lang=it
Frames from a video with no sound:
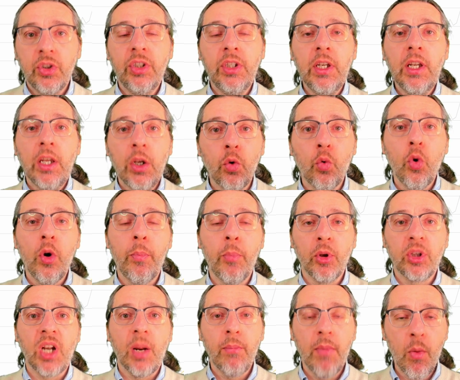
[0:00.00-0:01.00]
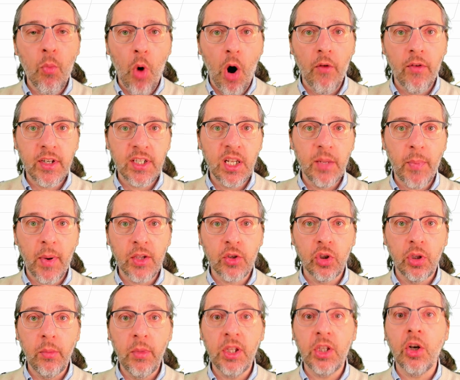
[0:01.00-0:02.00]
in cui potrebbe muoversi il
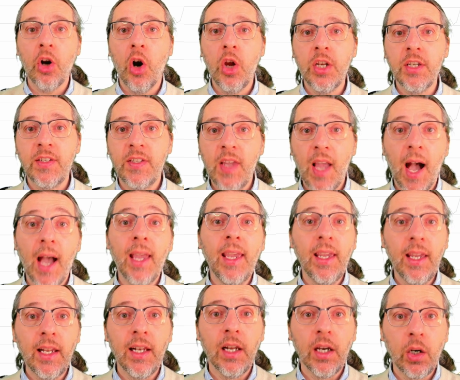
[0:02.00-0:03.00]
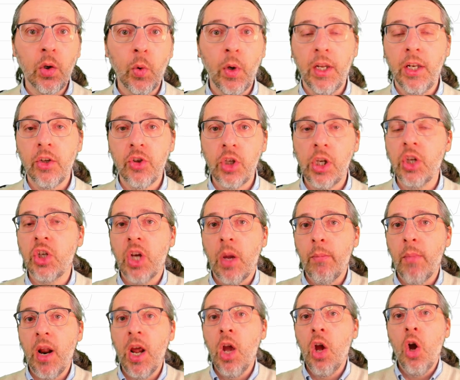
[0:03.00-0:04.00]
prezzo di Bitcoin sia il 15
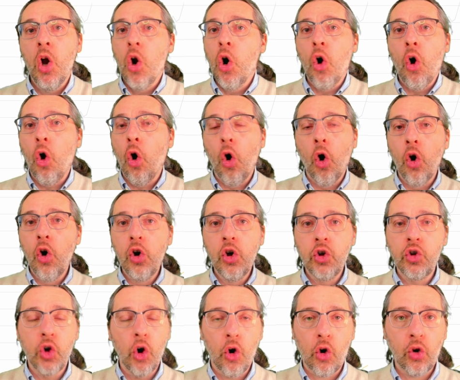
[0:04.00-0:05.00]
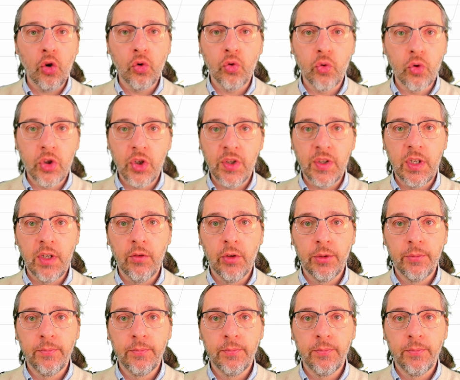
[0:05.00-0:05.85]
dicembre o il giorno successivo.